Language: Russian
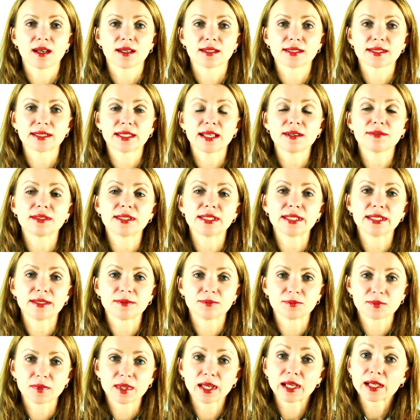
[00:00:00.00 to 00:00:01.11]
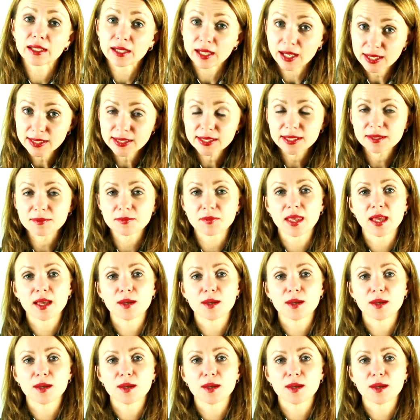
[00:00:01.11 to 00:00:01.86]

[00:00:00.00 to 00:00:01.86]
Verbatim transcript: ставьте классы